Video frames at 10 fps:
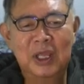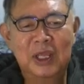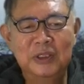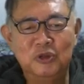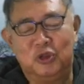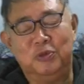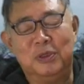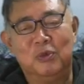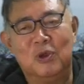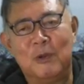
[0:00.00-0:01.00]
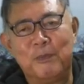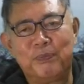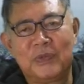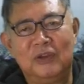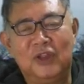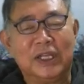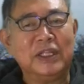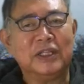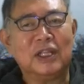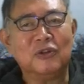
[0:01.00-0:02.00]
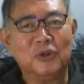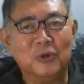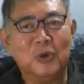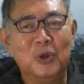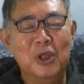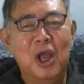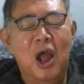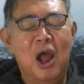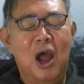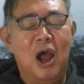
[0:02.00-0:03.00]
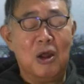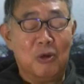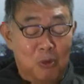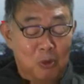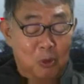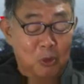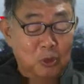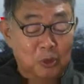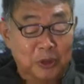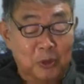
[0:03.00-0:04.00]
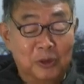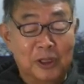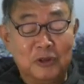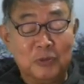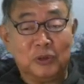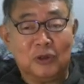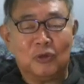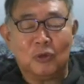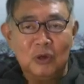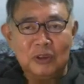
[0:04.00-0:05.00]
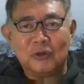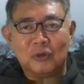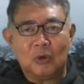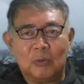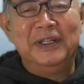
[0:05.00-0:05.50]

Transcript: YouTube でも叫んでたんですけど、あ、オードリーのオールナイトニッポンってすごいんですよ。